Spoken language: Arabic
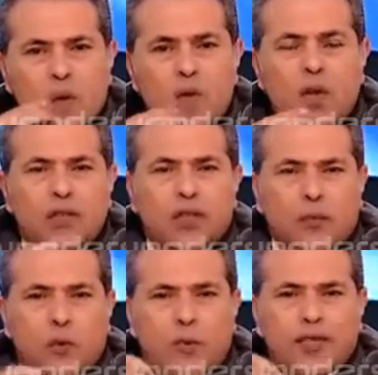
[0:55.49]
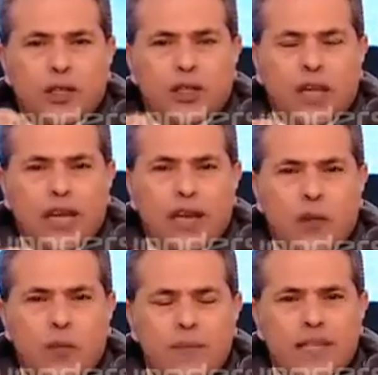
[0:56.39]
واللي بيشرب كوبايه الشاي ده
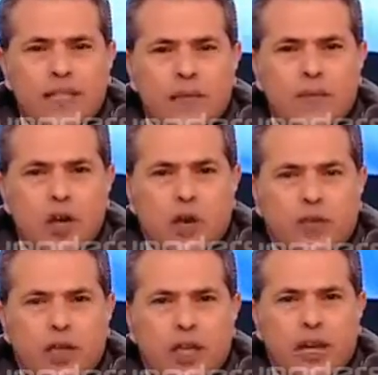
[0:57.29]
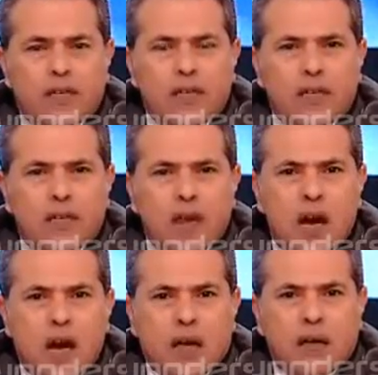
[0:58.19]
وبيمزج منها وبشد نفس
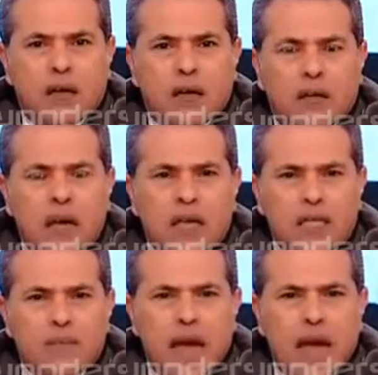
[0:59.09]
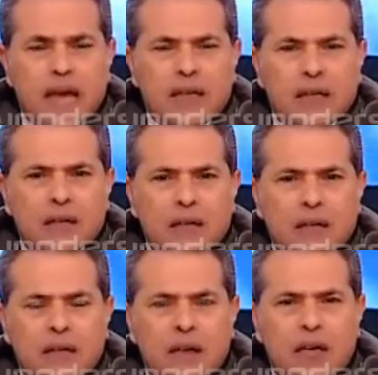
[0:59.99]
السيجاره ركز معايا
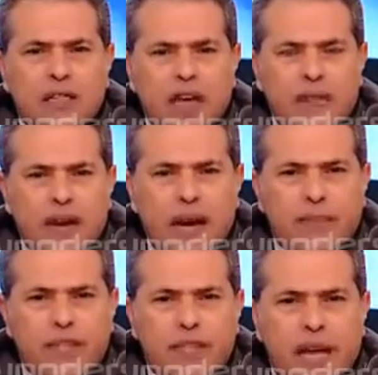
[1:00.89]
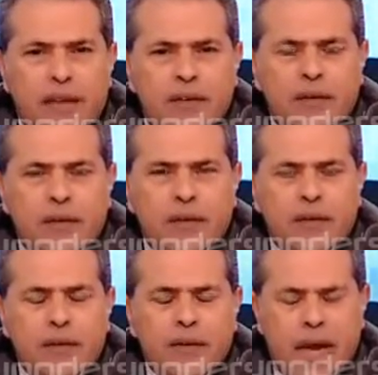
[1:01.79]
انا شايفك يا عم السيد
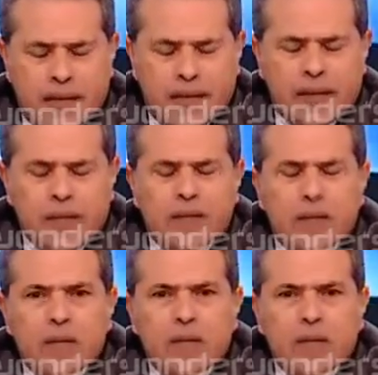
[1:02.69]
ركز